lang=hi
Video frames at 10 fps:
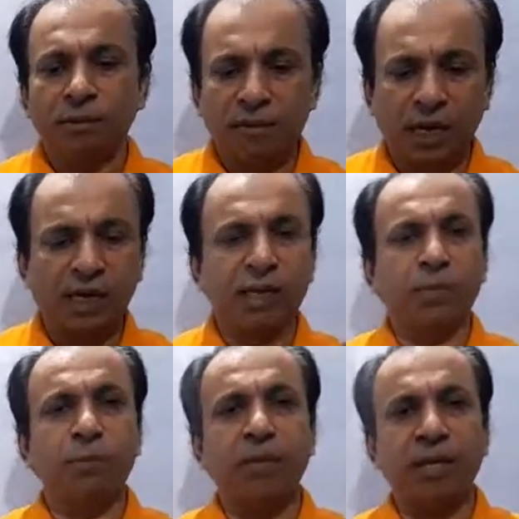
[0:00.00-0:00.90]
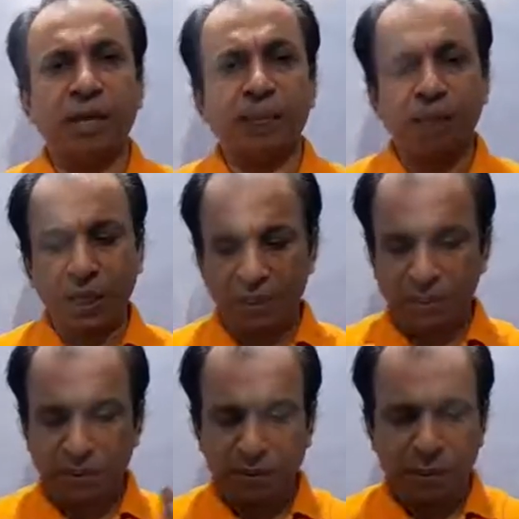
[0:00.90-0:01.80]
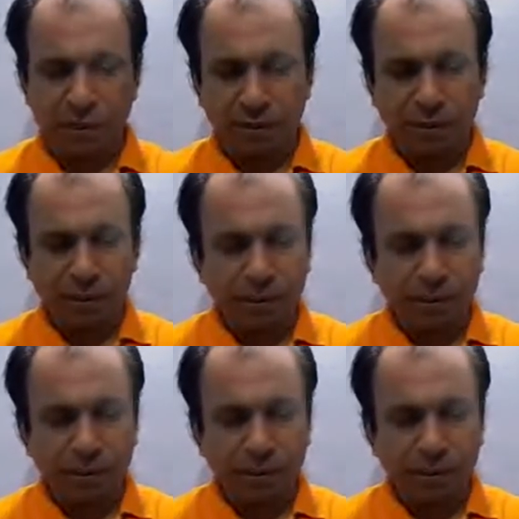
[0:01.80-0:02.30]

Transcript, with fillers: साठ की स्पीड से जा रहे हैं पचास की स्पीड से जा रहे हैं